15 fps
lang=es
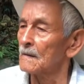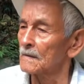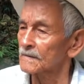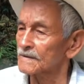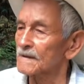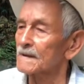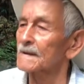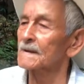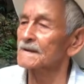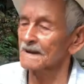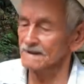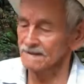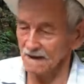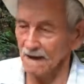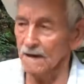Sí,
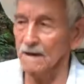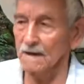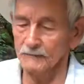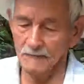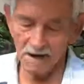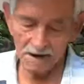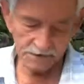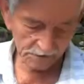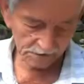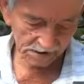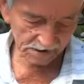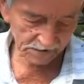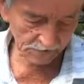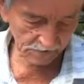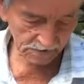siete, eh, es mayor
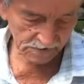que yo.